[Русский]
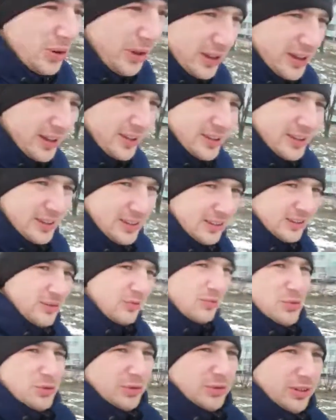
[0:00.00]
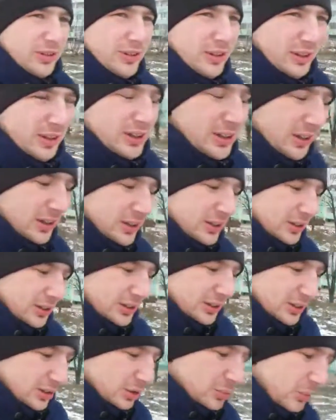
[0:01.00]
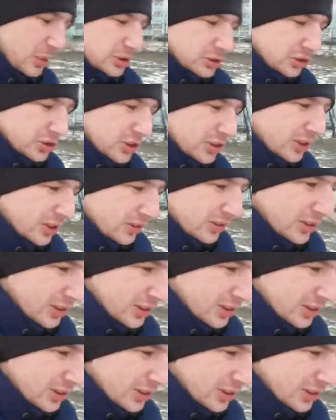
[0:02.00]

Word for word: только один завод. Порошенко